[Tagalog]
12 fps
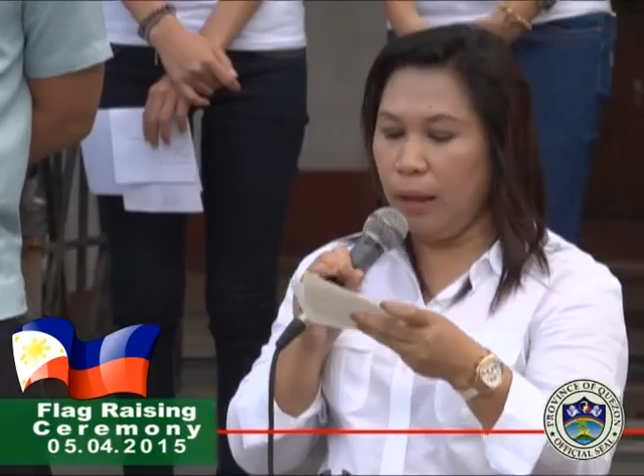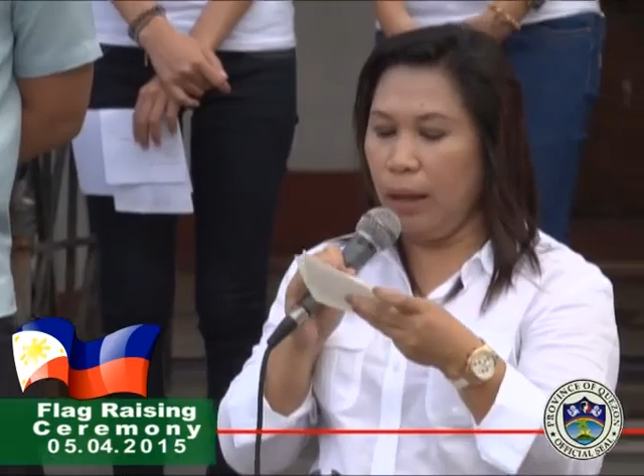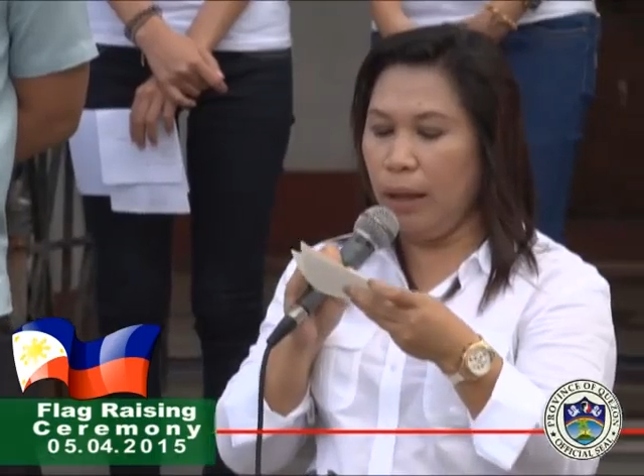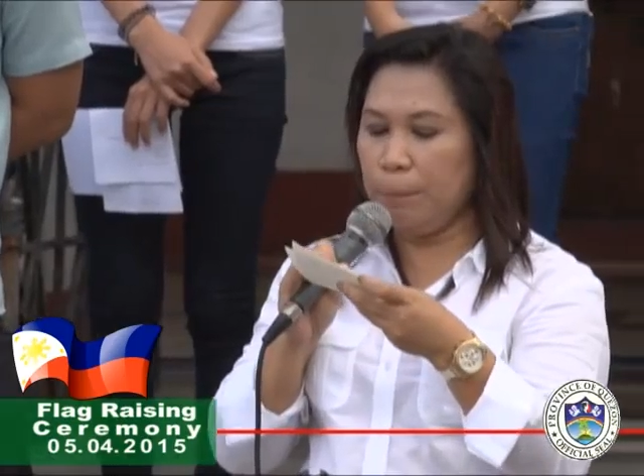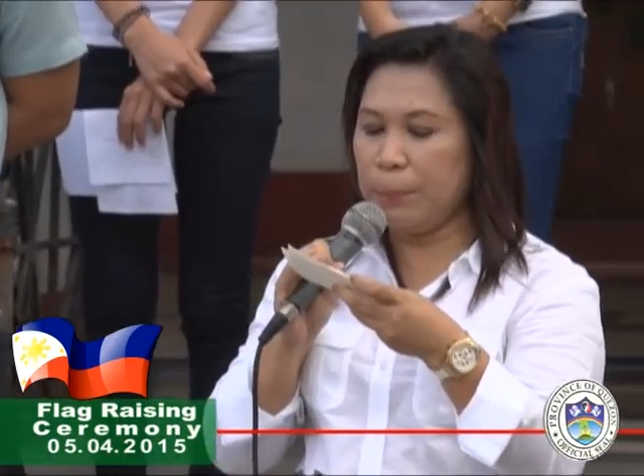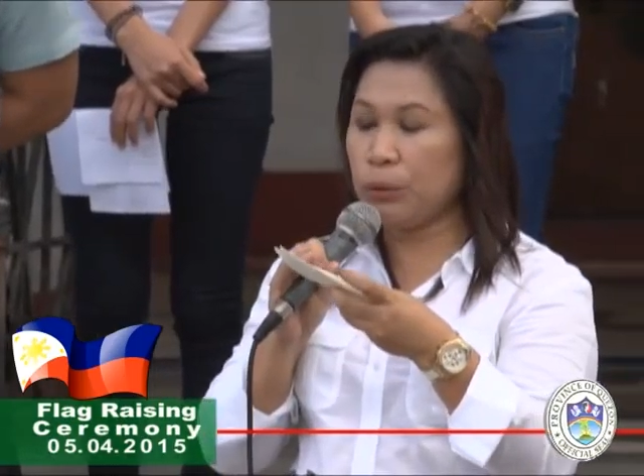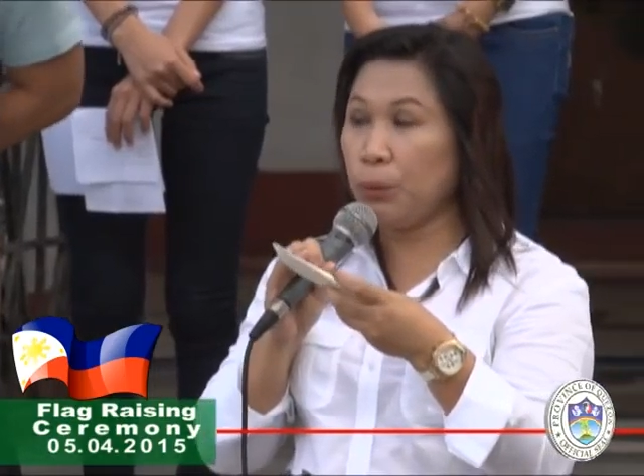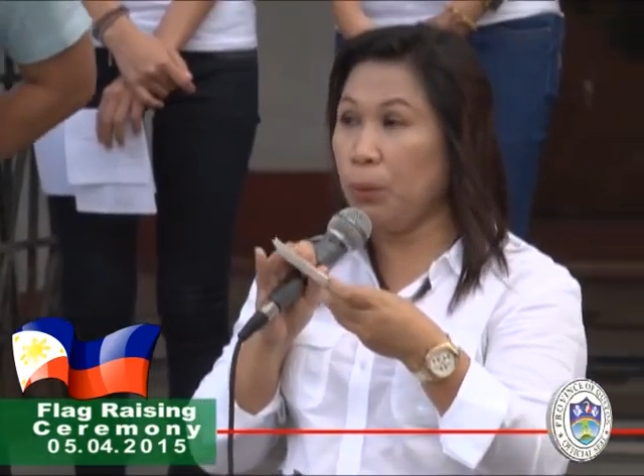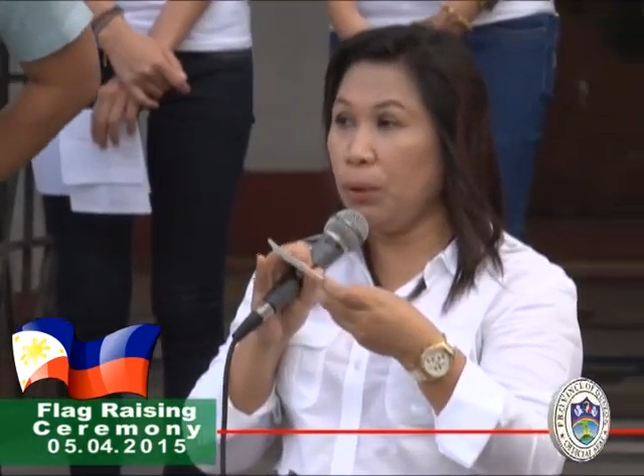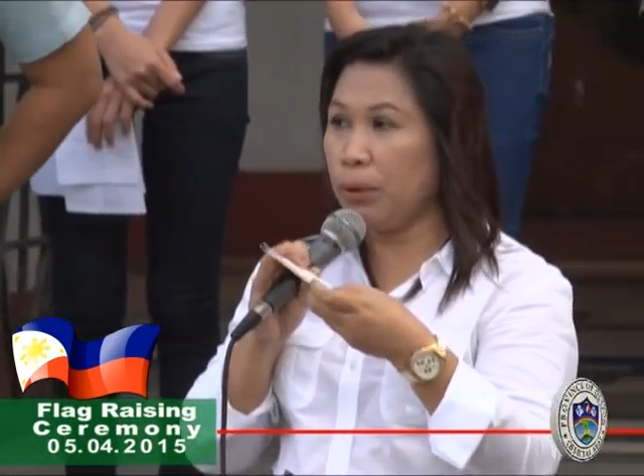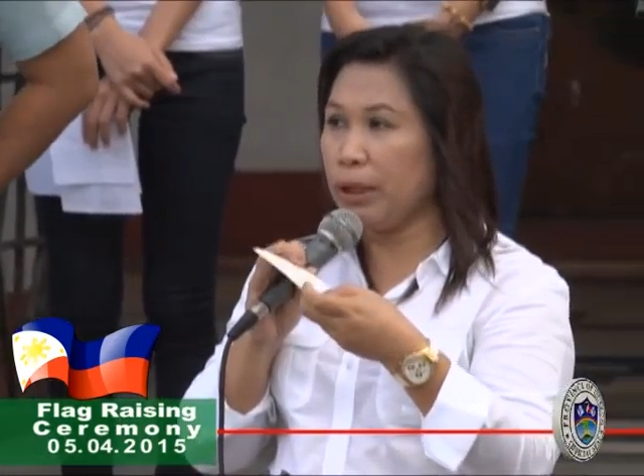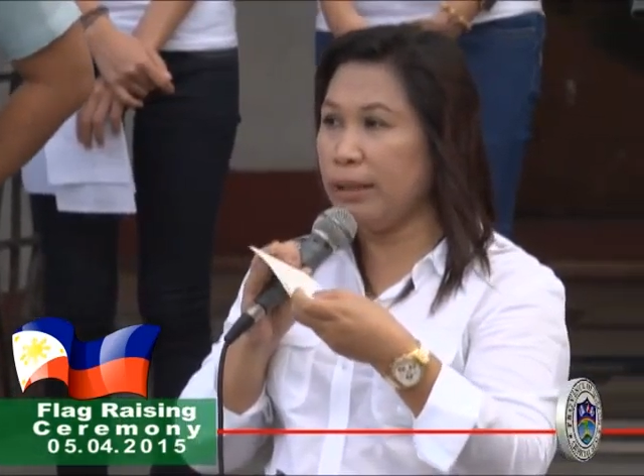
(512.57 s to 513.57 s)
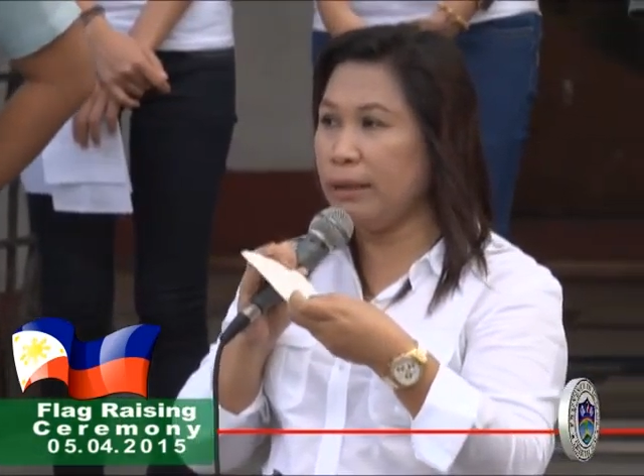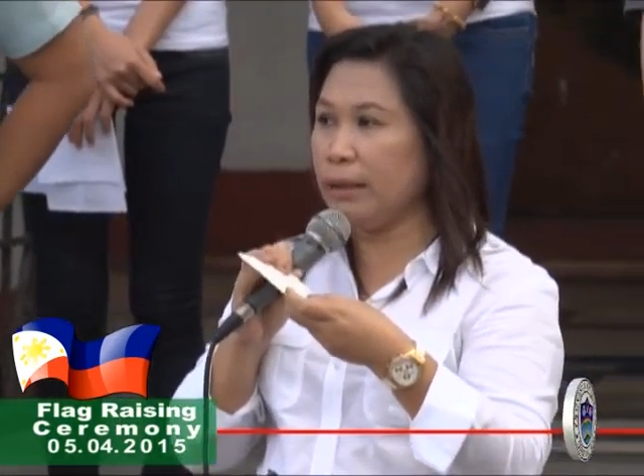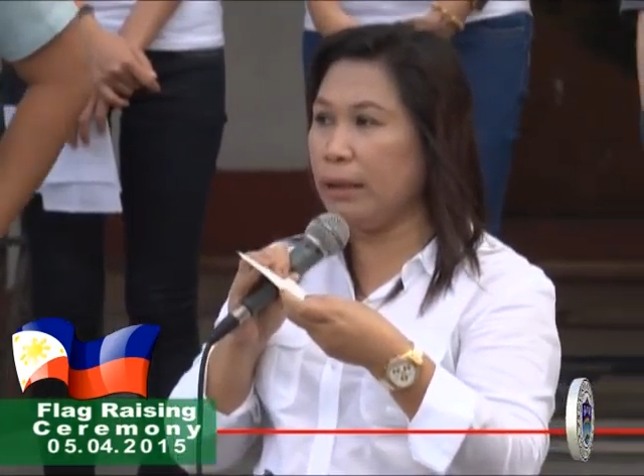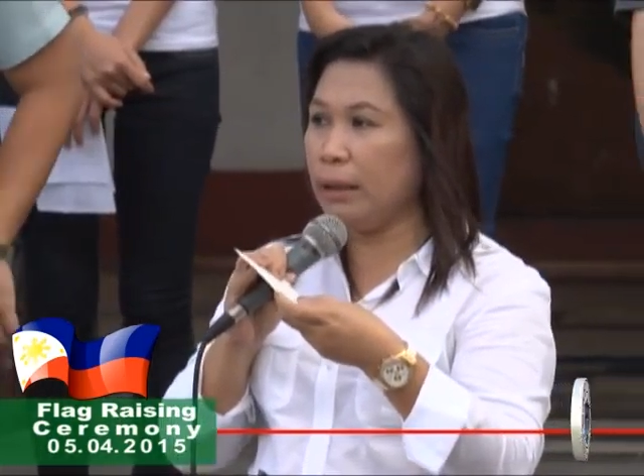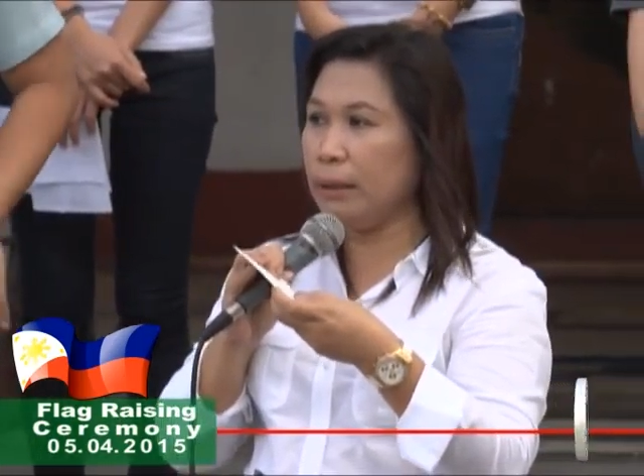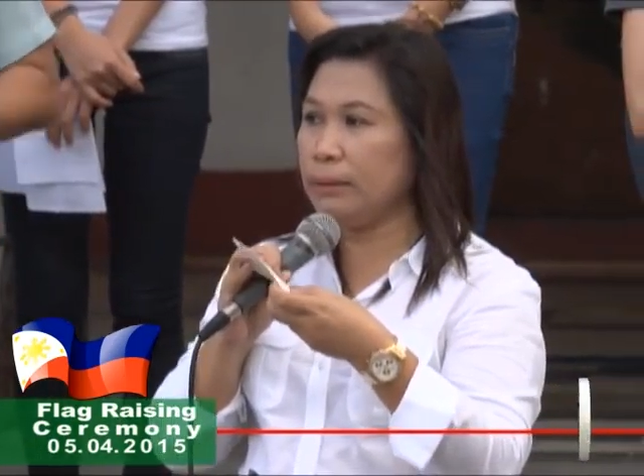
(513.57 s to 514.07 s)
uh, patuloy
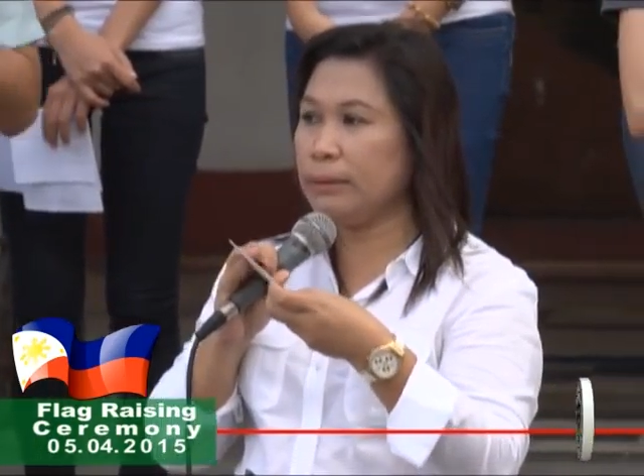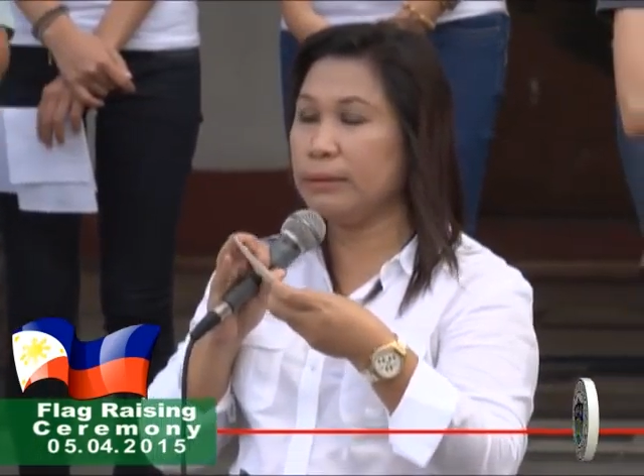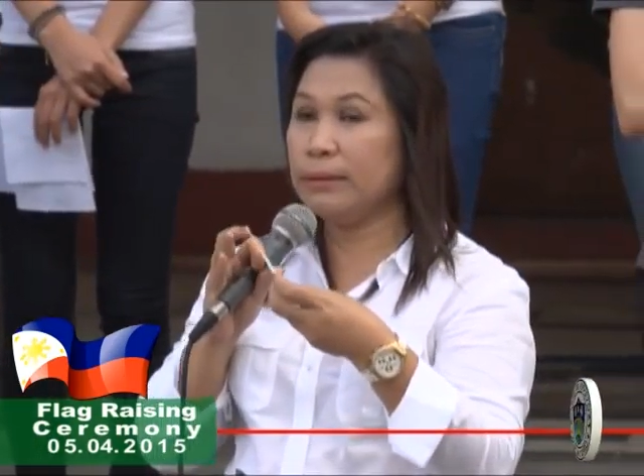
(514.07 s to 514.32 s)
na